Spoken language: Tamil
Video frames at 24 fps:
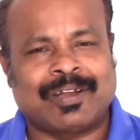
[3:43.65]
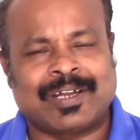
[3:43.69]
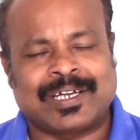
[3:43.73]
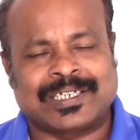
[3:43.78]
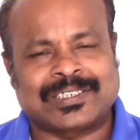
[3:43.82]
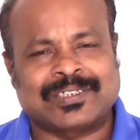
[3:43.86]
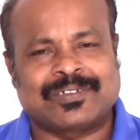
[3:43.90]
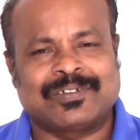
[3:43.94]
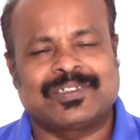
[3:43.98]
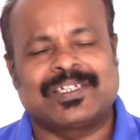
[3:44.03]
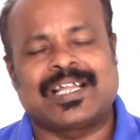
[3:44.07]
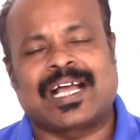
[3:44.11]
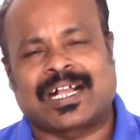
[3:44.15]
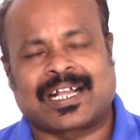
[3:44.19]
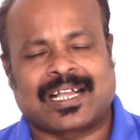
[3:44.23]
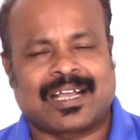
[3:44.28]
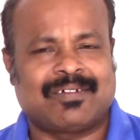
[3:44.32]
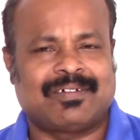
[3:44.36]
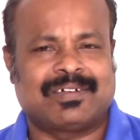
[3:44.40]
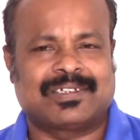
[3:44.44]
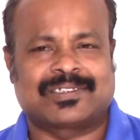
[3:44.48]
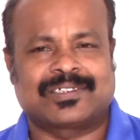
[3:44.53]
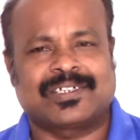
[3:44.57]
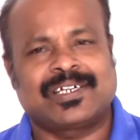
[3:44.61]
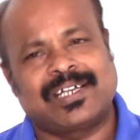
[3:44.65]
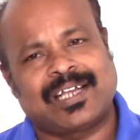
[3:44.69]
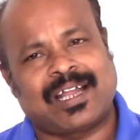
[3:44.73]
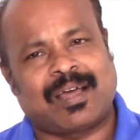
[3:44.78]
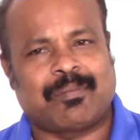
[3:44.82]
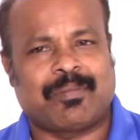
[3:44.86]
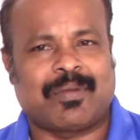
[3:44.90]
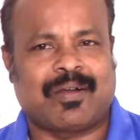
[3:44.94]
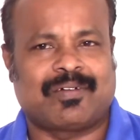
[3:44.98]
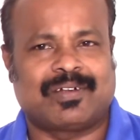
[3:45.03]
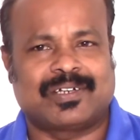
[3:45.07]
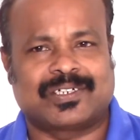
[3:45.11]
வேஷம் வந்து அக்கா வேஷம் இல்லை
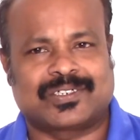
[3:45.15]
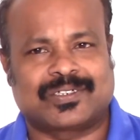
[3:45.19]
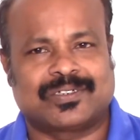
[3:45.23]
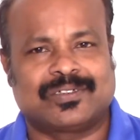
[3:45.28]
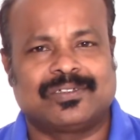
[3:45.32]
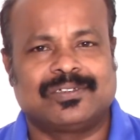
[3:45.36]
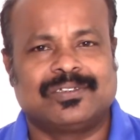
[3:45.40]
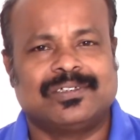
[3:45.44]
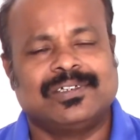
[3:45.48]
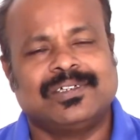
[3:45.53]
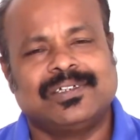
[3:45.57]
அம்மா வேஷம்